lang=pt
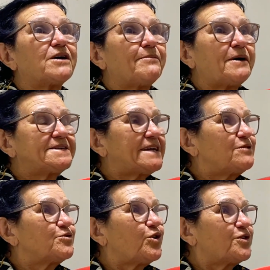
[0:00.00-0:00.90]

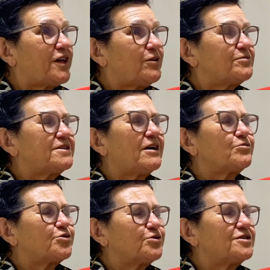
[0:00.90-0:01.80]
capacitados um total de,
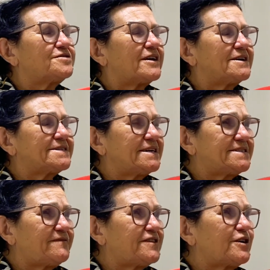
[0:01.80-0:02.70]
ao todo de
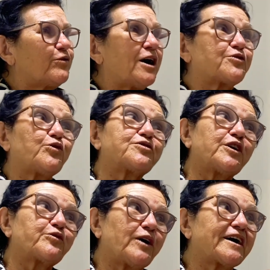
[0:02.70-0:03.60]
324,
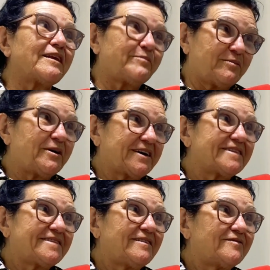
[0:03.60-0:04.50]
contando com aquela primeira
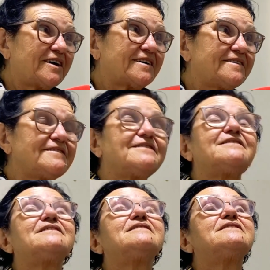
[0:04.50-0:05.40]
que teve, né?
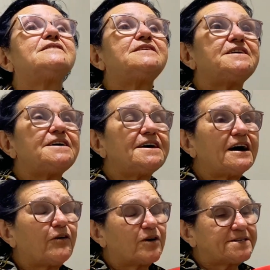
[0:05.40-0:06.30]
E
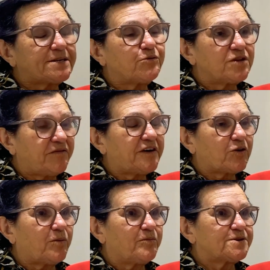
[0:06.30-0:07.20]
agora,
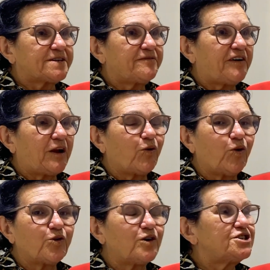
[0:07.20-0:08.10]
segunda-feira, como você
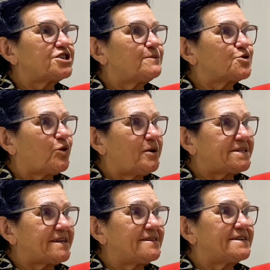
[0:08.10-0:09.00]
falou, nós estamos
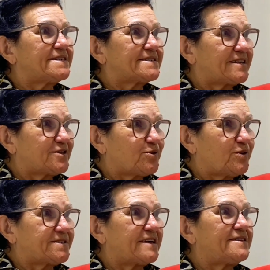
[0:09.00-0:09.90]
começando as
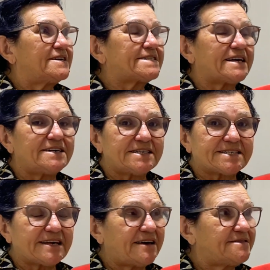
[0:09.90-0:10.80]
inscrições, que é dia 6 e
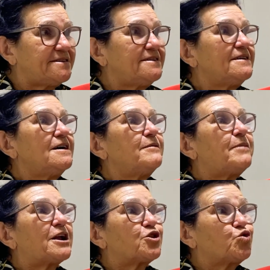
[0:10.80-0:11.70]
7,
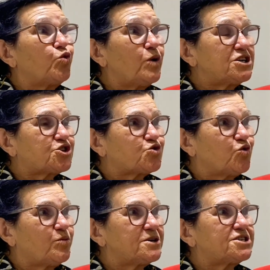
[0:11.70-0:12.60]
para duas
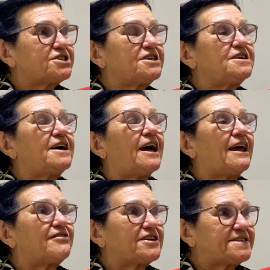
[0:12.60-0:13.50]
turmas de
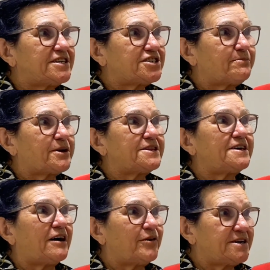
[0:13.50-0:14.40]
eletricista
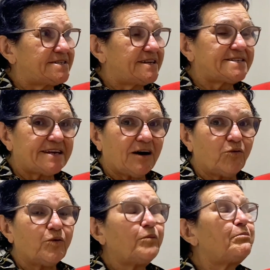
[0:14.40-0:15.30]
predial e
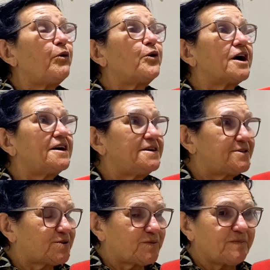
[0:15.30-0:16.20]
residencial. Por que
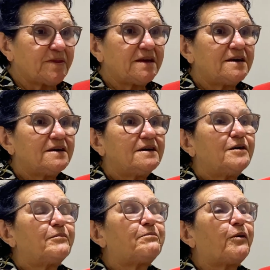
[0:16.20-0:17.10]
isso?
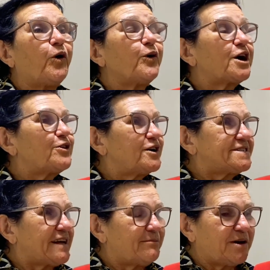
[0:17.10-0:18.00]
porque
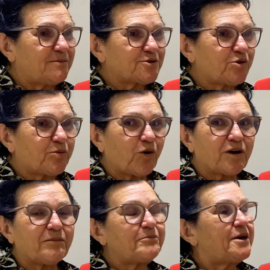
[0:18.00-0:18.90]
nós sabemos que o
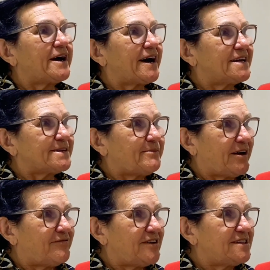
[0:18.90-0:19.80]
programa Minha Casa
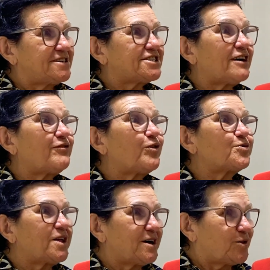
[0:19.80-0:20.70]
Minha Vida está
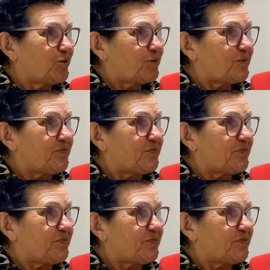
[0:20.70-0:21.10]
voltando.